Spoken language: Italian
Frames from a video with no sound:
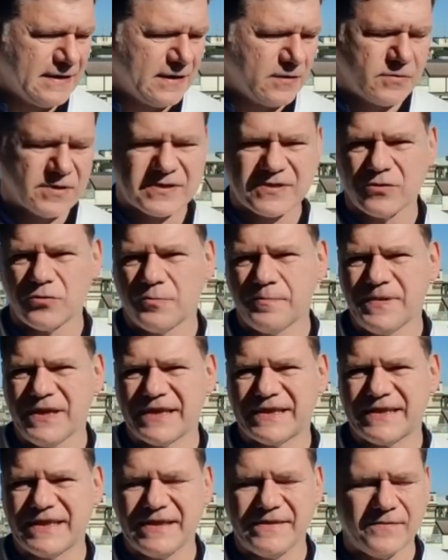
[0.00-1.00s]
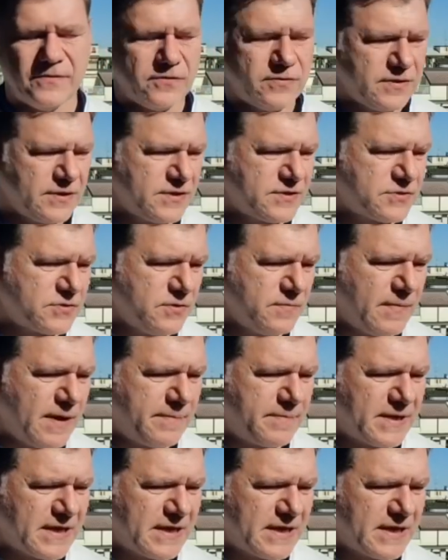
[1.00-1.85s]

Questo è l'obiettivo, insomma,